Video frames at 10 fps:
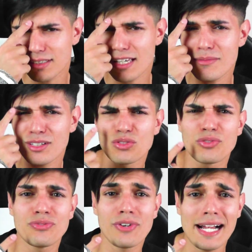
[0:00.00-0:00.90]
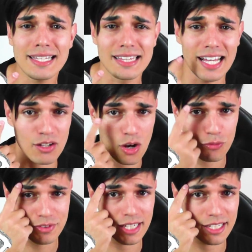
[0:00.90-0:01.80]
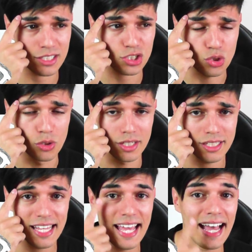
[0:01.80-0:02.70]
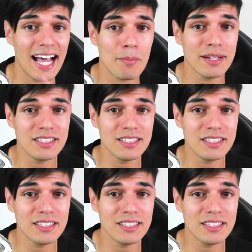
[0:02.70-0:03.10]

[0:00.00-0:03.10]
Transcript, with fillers: ja immer so Falten auf der Stirn, aber